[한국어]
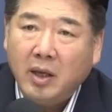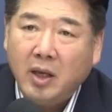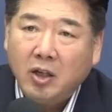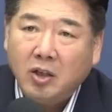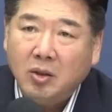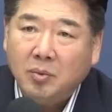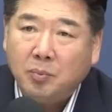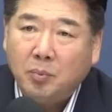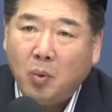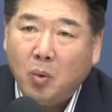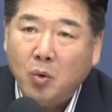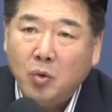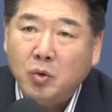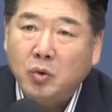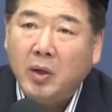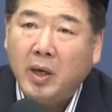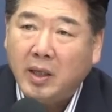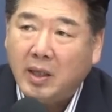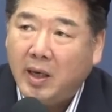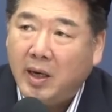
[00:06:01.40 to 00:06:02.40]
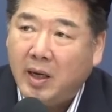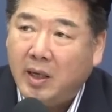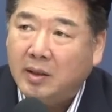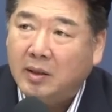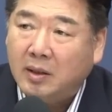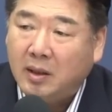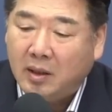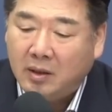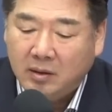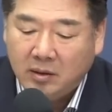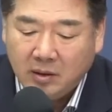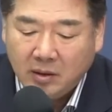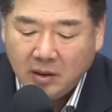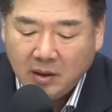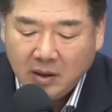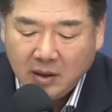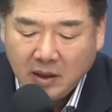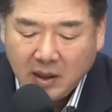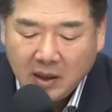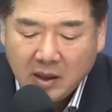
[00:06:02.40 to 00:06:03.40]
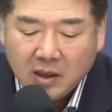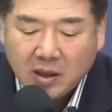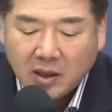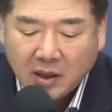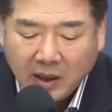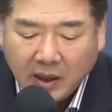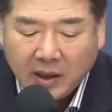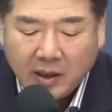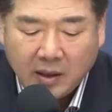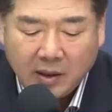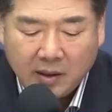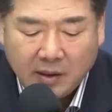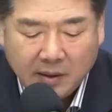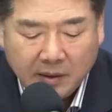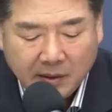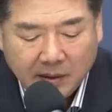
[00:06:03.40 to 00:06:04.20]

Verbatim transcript: 핵을 보유해야 한다는 인식이